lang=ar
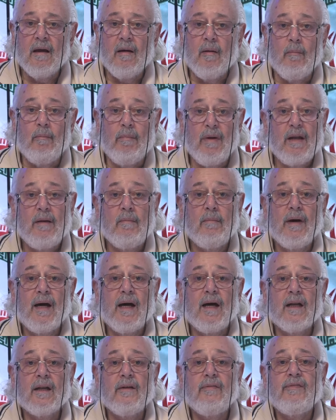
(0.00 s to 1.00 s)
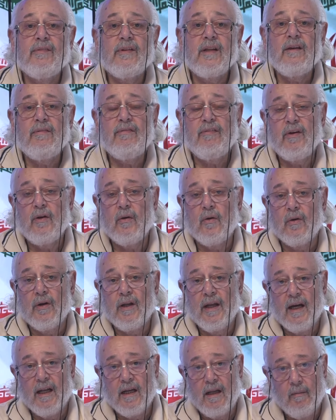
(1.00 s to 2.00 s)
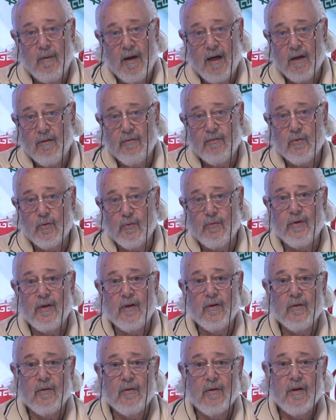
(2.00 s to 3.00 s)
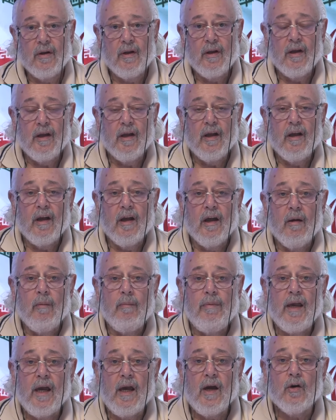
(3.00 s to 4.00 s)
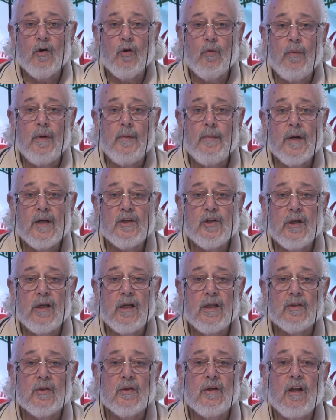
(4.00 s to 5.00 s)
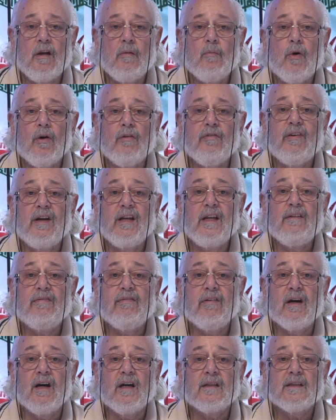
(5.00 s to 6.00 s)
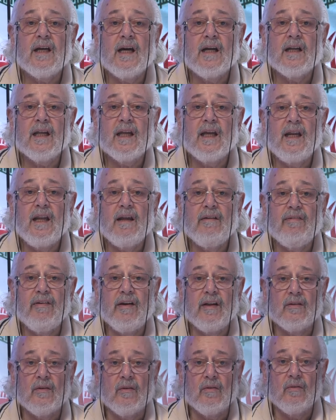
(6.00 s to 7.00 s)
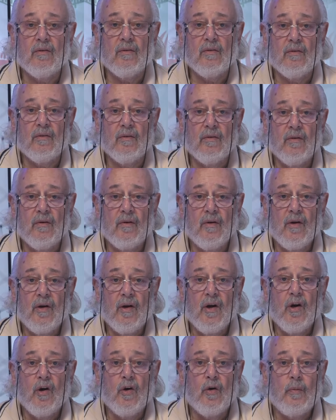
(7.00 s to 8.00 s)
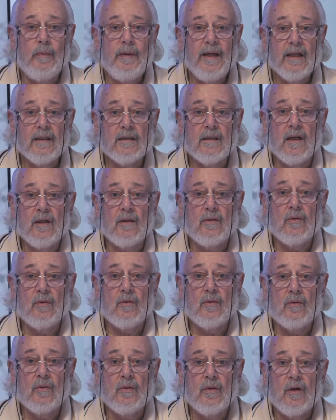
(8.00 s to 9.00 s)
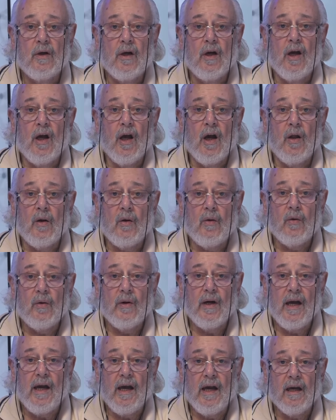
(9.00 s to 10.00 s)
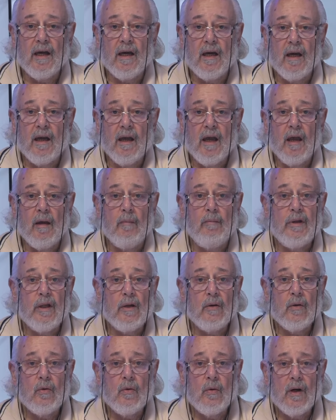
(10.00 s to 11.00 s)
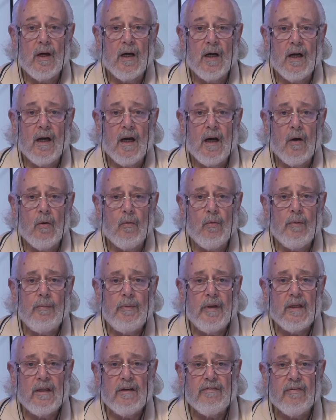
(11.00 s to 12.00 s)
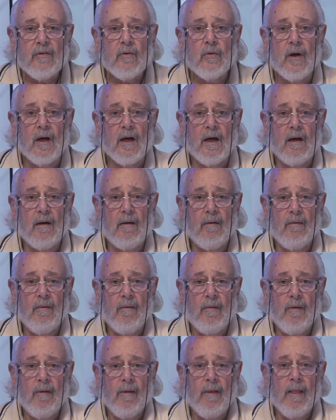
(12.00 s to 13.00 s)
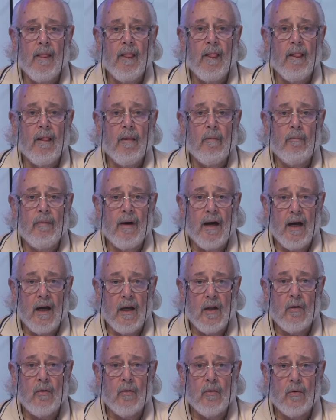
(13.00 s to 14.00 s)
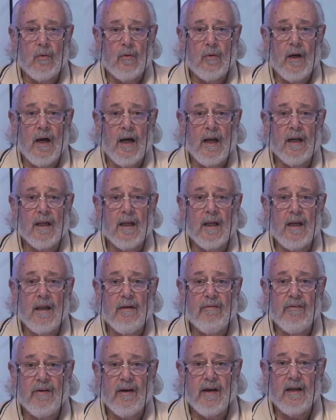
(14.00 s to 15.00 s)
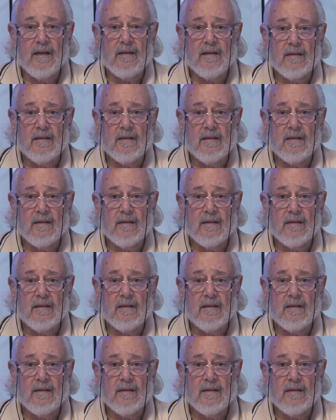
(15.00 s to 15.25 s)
من معرفتي فيهم يعني معرفته فيهم بيحكوا بمجالسهم المقفله فقط عن خلافاتهم وبيعتقدوا هيك بينهوها وبيدفنوها مع انه هالخلافات